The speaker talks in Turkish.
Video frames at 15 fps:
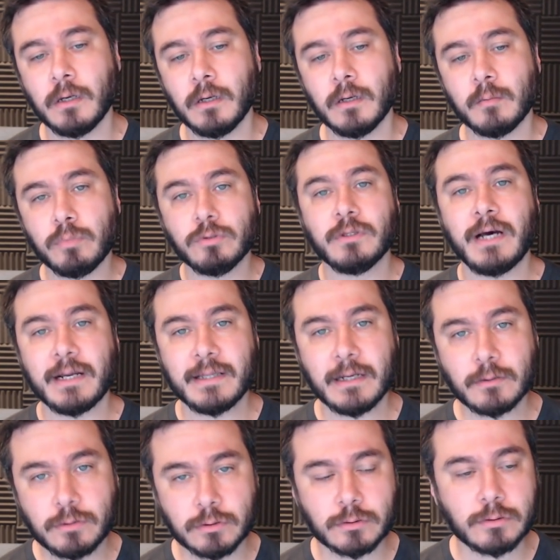Bunlardan
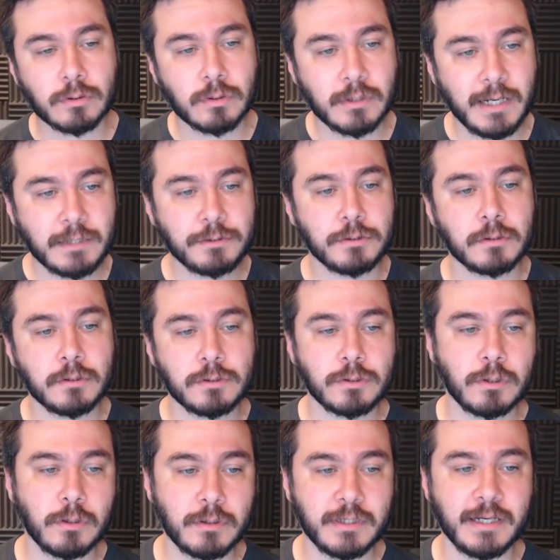kurtuldular çünkü
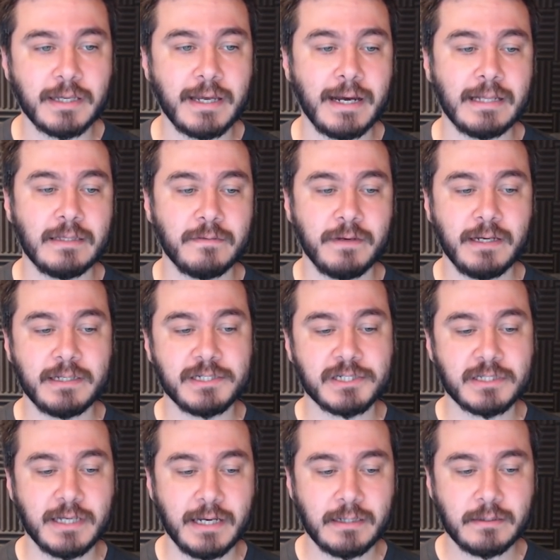Cirolde'ye geldi ve
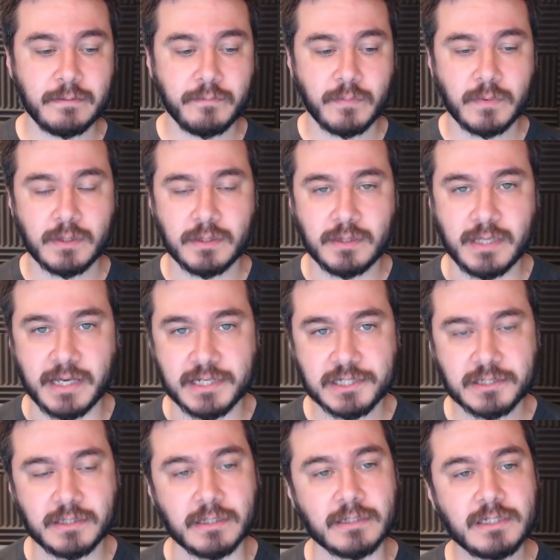işler
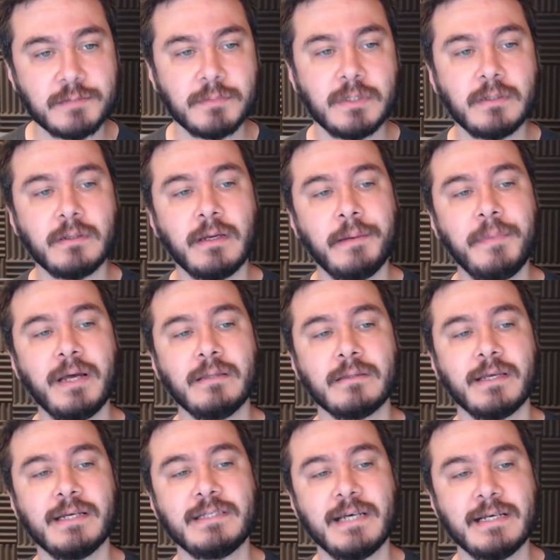değişti. Şimdi hemen
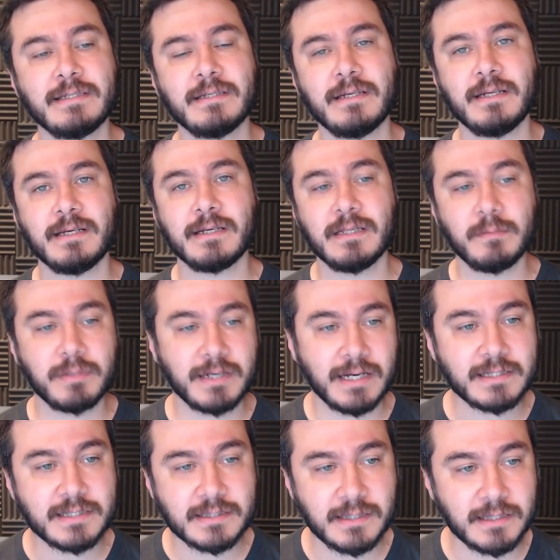geçen seneyle ilgili
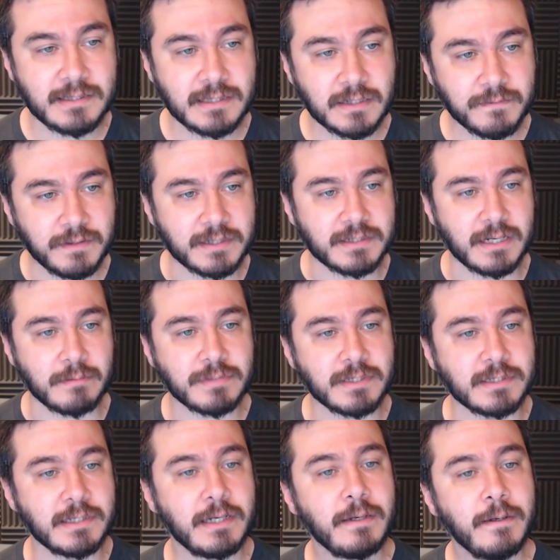birkaç istatistik vereceğim
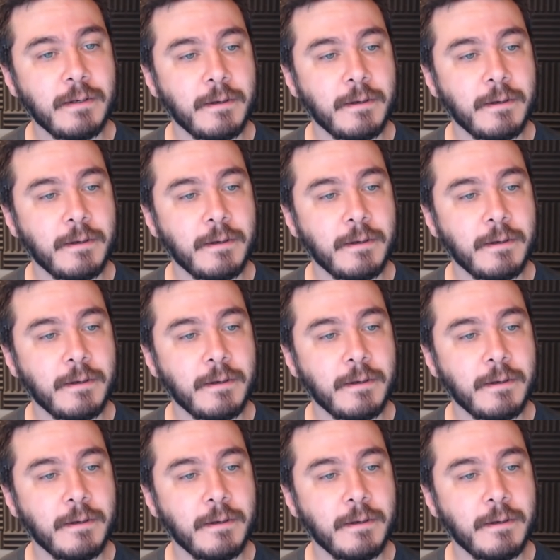size.